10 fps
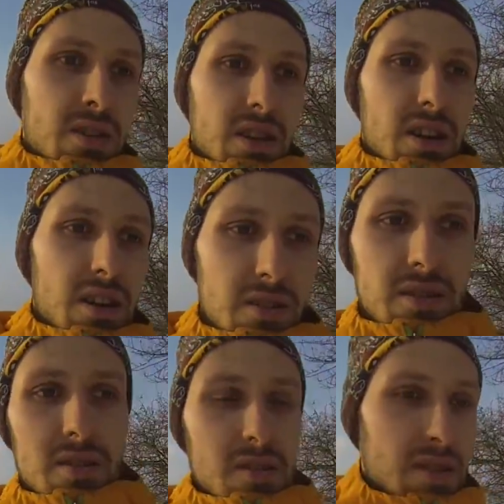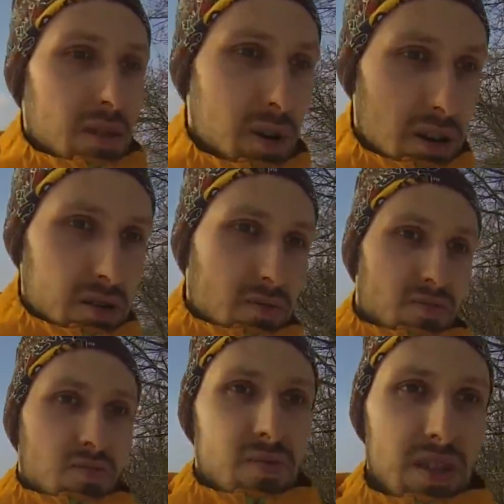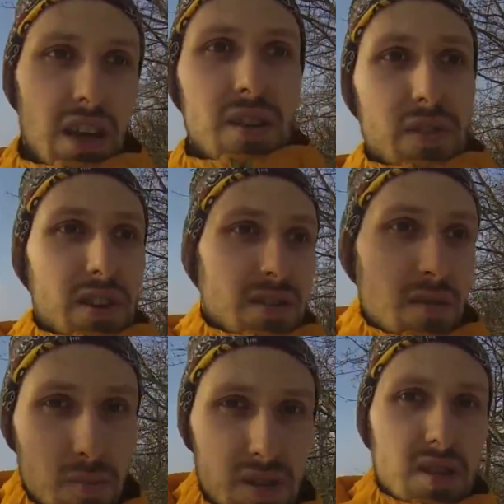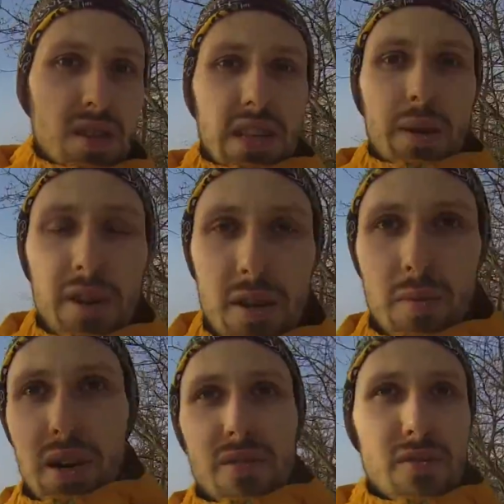ja, ich sag mal, teilweise ein bisschen selber gemacht.